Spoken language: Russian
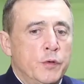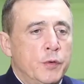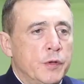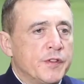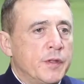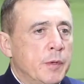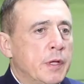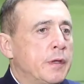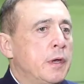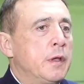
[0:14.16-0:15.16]
Но ну, сегодня
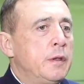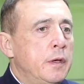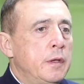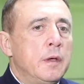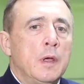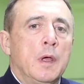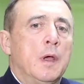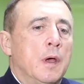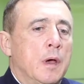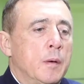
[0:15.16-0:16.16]
знаменательный день.
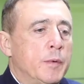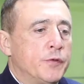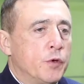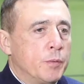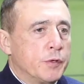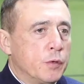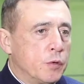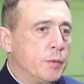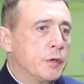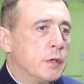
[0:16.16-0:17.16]
Э, по стоку по
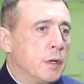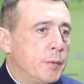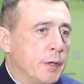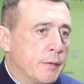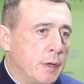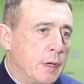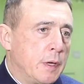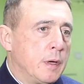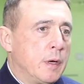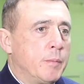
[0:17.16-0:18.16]
соку пришла
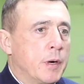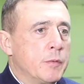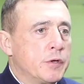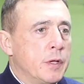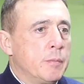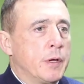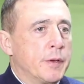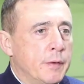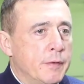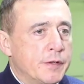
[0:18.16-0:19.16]
первая э, промышленная
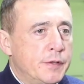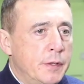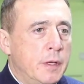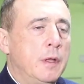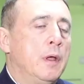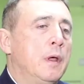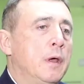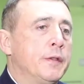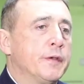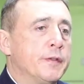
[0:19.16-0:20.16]
партия вакцины.
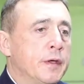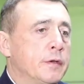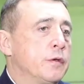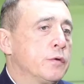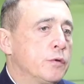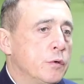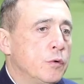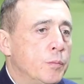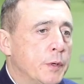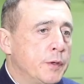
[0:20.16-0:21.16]
Это значит,
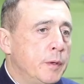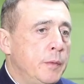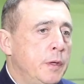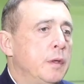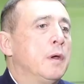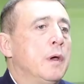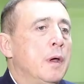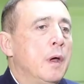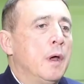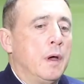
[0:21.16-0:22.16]
что у пандемии
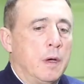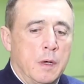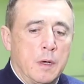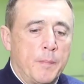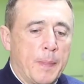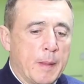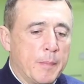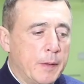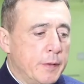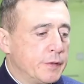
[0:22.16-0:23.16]
э,
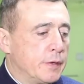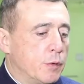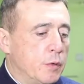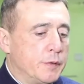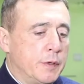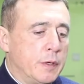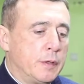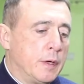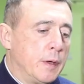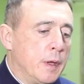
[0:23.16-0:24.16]
появился такой,
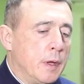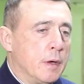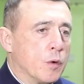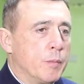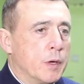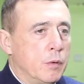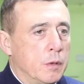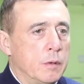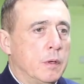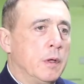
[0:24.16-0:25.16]
знаете,
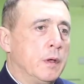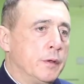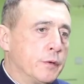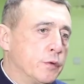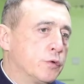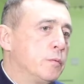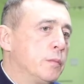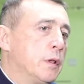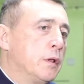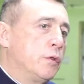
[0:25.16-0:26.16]
Рубикон – то, что
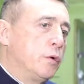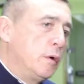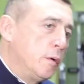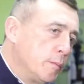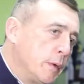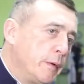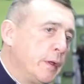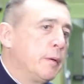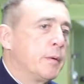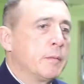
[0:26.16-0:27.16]
было до
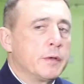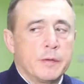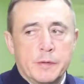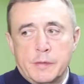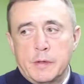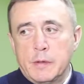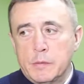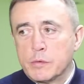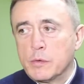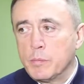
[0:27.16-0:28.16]
появления промышленной вакцины и то, что